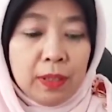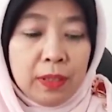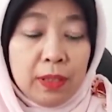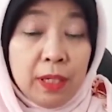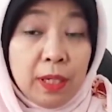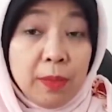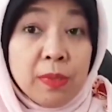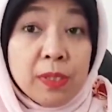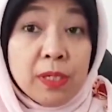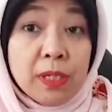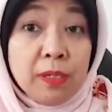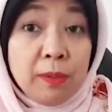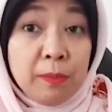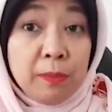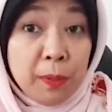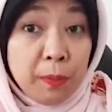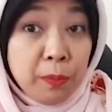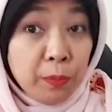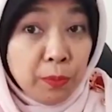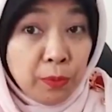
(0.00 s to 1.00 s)
dia bisa
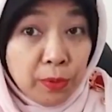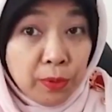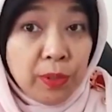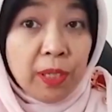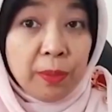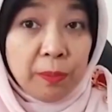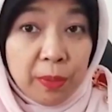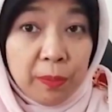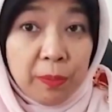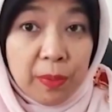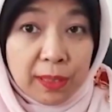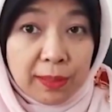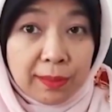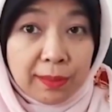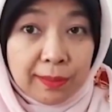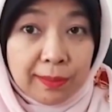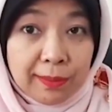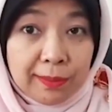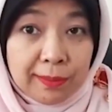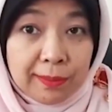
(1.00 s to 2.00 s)
sampai membunuh dan
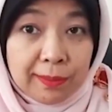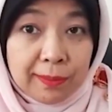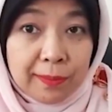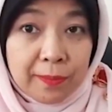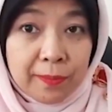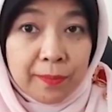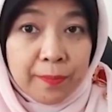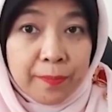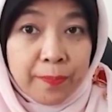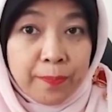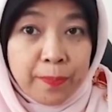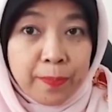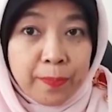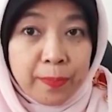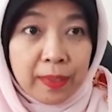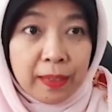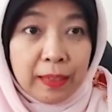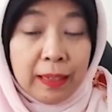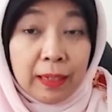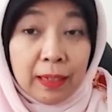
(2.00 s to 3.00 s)
bebas
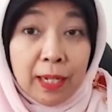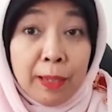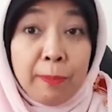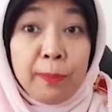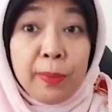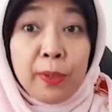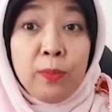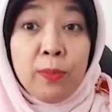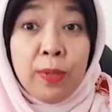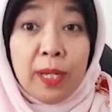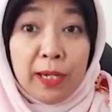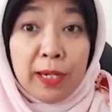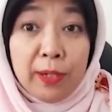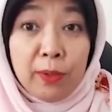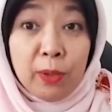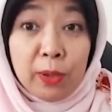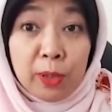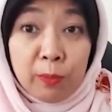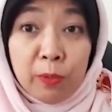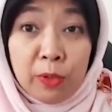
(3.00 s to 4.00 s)
karena perubahan
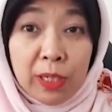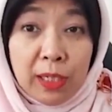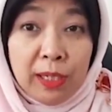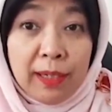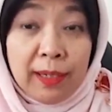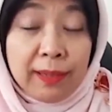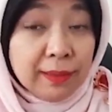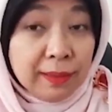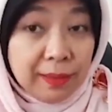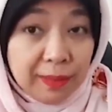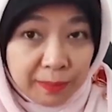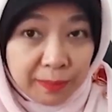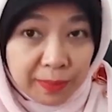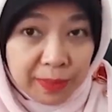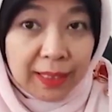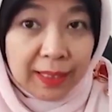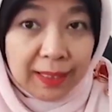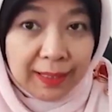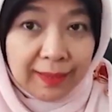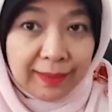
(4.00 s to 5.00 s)
hormonal yang
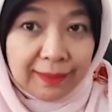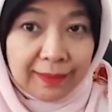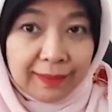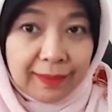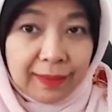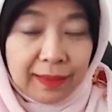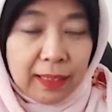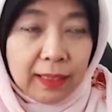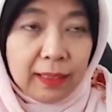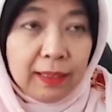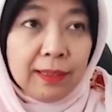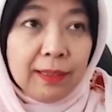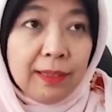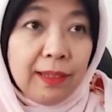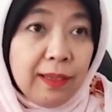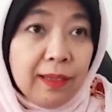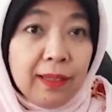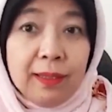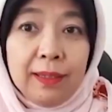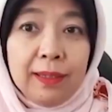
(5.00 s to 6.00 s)
sedemikian. Hmm. Nah,
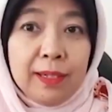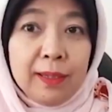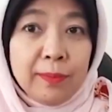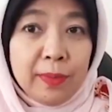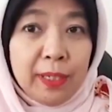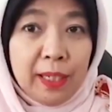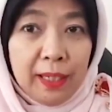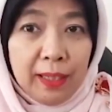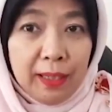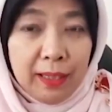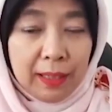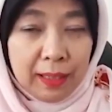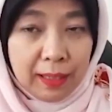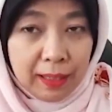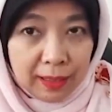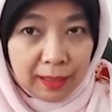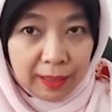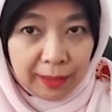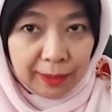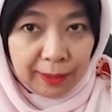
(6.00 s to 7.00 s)
kita tidak menginginkan
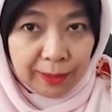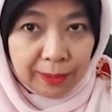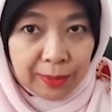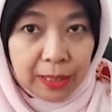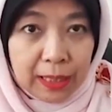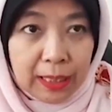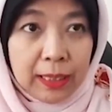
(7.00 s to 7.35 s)
hal itu.